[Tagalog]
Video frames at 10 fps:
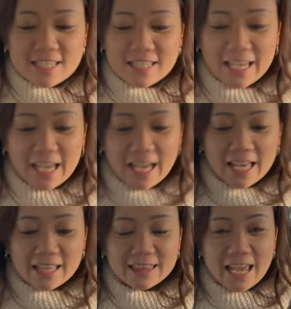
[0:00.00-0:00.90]

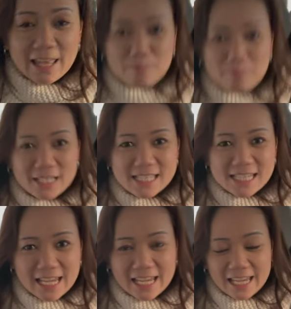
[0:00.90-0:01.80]
Yan, 10
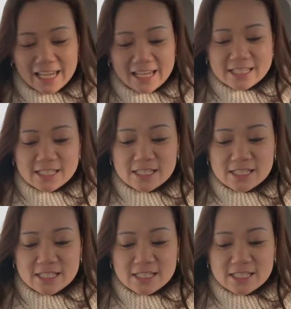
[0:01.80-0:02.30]
pieces.